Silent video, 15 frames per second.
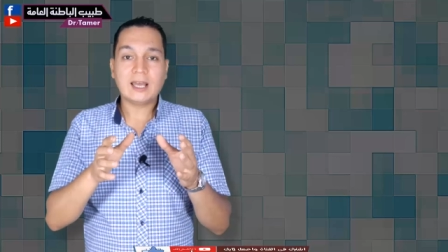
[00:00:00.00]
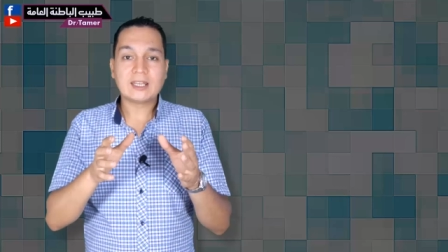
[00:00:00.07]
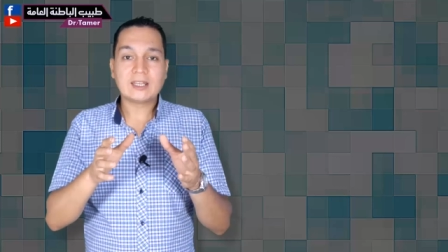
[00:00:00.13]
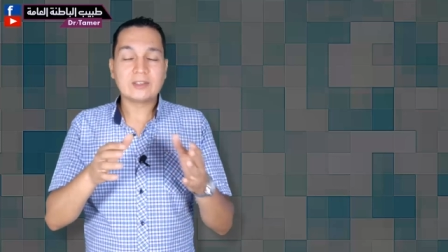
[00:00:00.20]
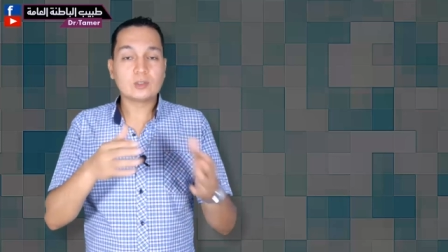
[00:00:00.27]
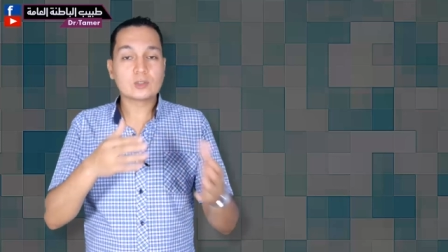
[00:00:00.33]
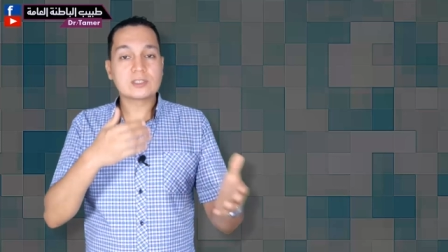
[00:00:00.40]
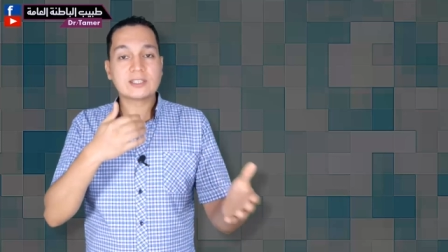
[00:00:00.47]
أنا
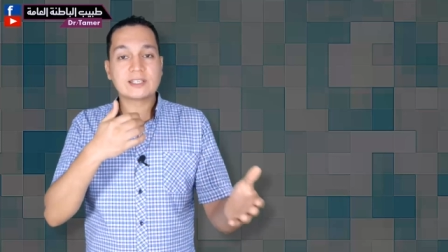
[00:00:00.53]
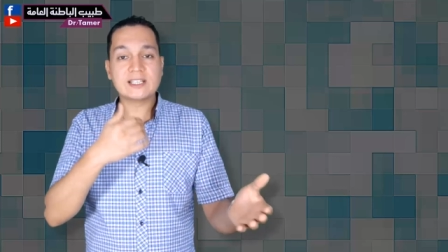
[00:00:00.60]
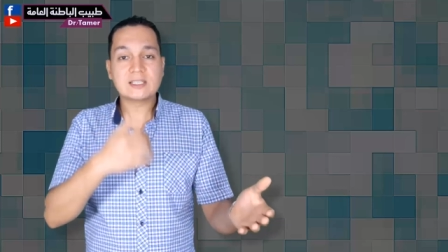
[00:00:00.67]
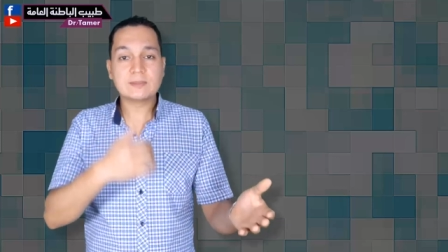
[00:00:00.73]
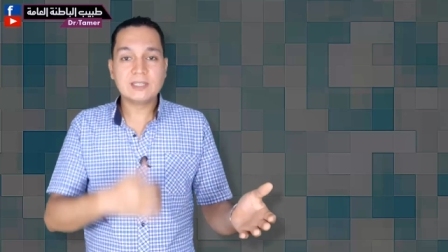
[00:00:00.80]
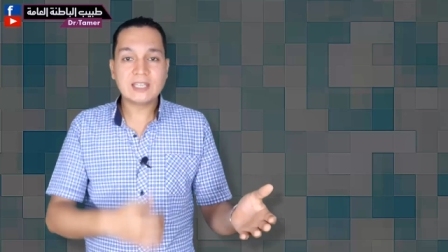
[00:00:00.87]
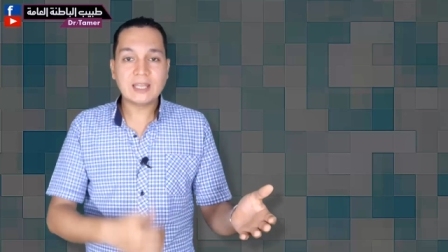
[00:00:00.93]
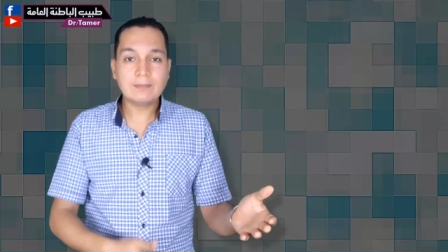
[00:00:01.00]
نص
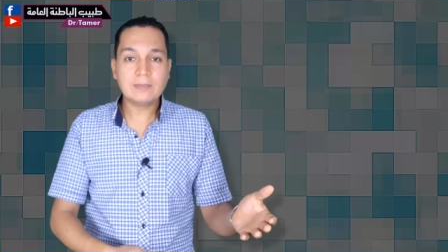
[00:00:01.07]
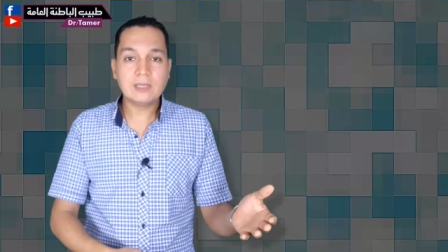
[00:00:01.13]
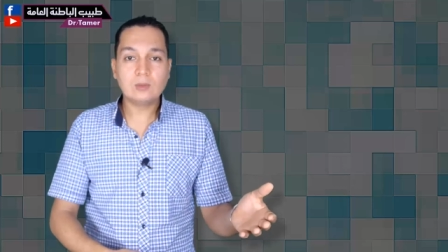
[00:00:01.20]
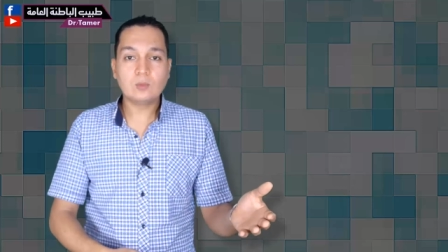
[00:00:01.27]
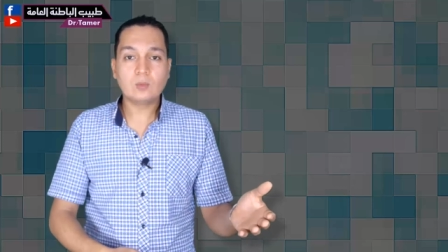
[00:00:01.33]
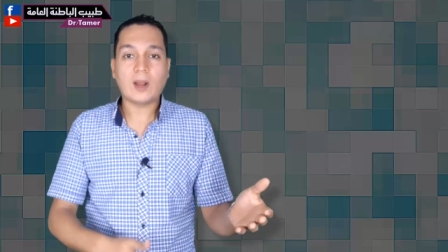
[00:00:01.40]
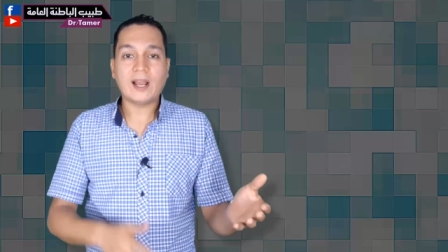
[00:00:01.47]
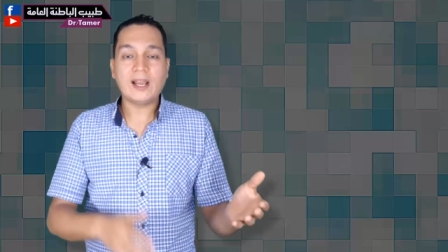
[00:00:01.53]
جسمي نمل
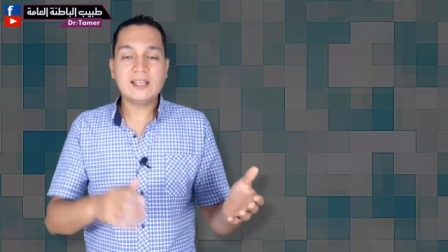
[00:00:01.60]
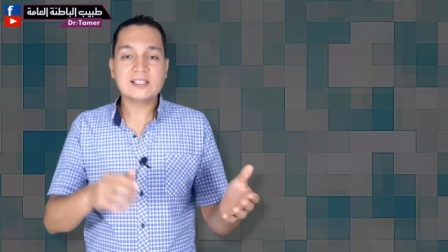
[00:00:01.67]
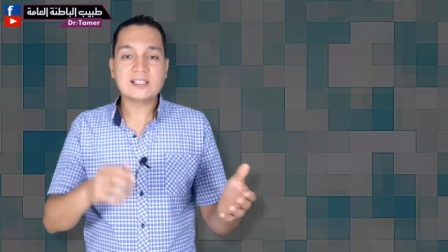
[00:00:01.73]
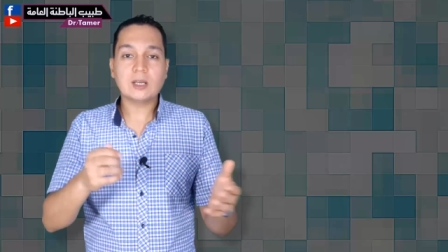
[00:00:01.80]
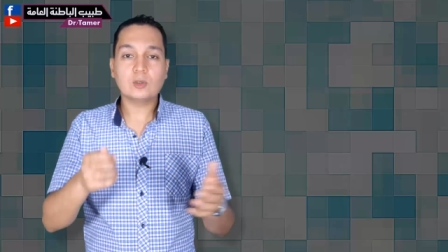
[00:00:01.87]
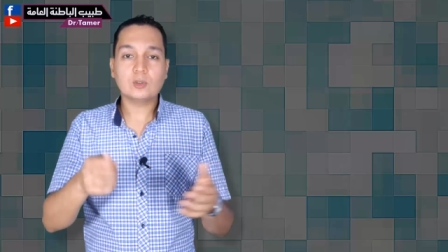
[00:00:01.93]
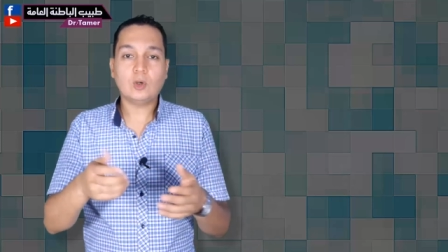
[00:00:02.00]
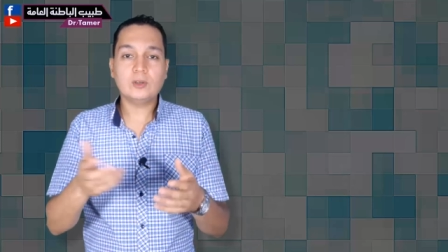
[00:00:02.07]
وعايز
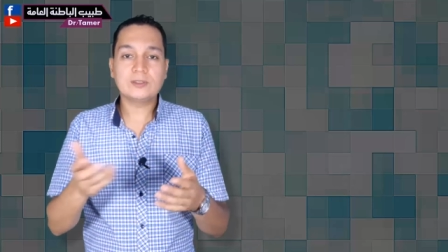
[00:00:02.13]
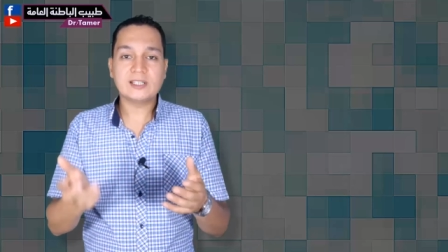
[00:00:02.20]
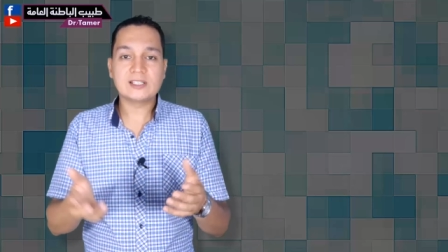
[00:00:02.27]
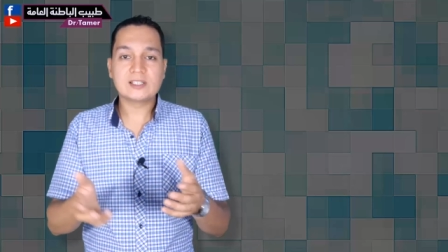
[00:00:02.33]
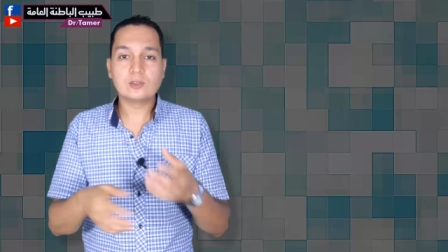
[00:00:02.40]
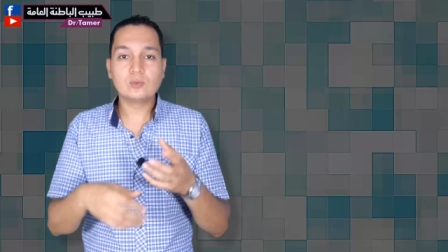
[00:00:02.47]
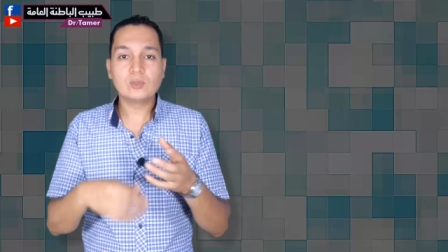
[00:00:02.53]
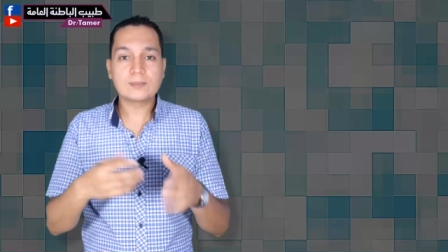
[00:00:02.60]
آخد حقنة
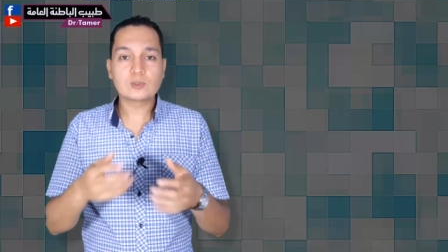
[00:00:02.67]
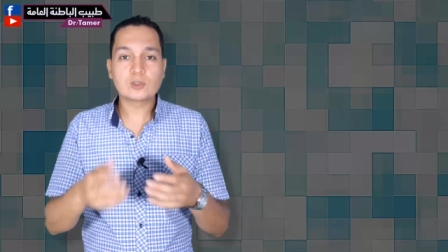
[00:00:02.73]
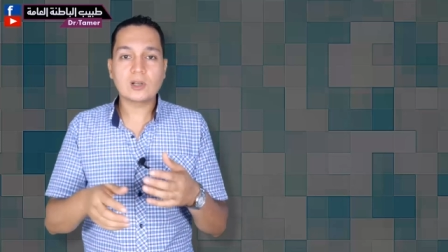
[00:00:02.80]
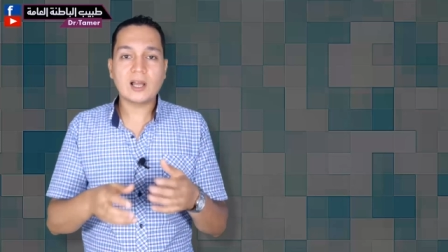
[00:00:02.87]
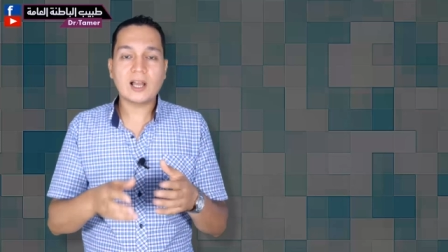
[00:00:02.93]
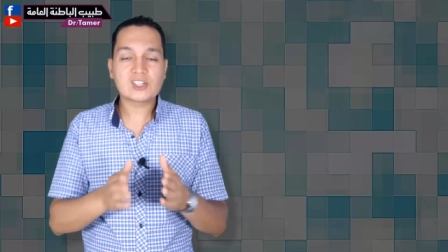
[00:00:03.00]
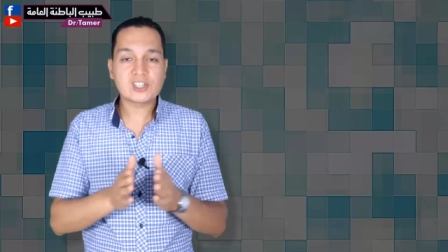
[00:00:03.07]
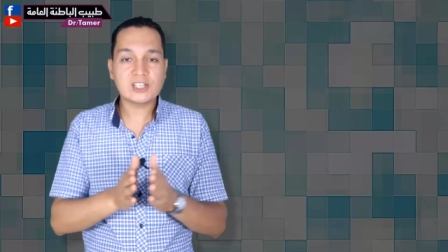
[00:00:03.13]
للسيولة
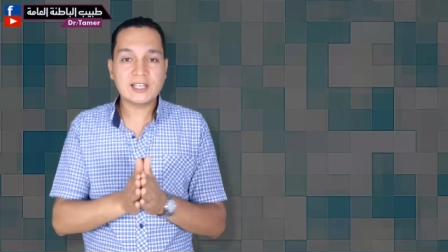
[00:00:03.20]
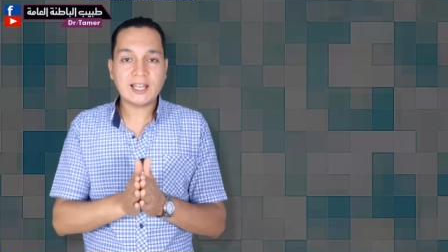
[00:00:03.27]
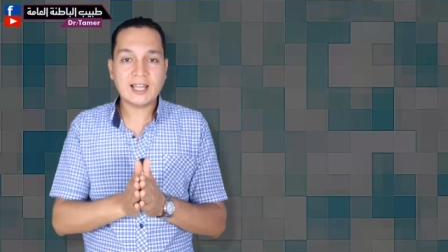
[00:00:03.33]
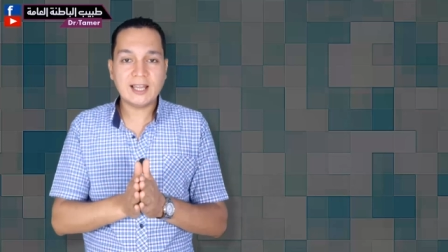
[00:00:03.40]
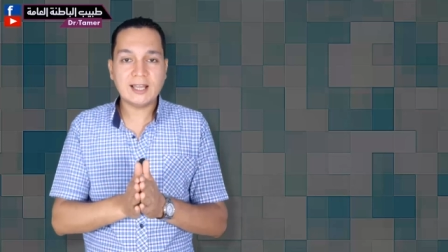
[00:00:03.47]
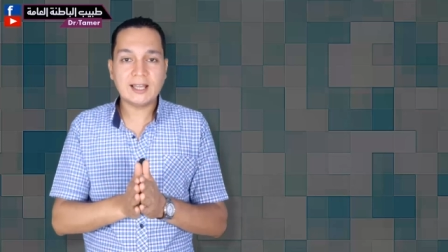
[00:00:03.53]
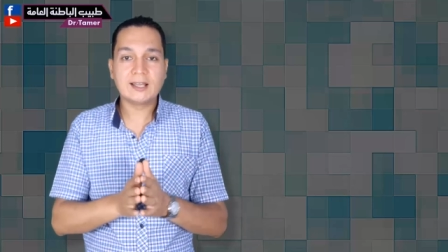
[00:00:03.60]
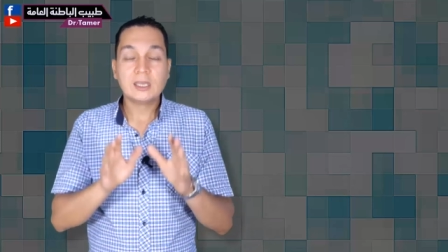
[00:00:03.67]
بسرعة عشان
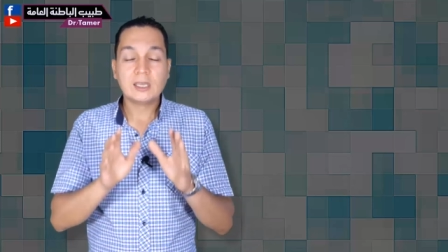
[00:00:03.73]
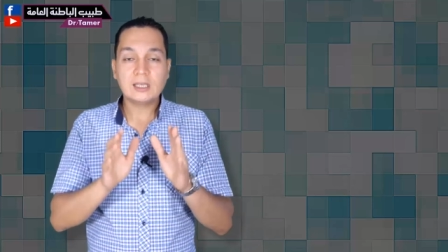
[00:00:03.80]
ألحقها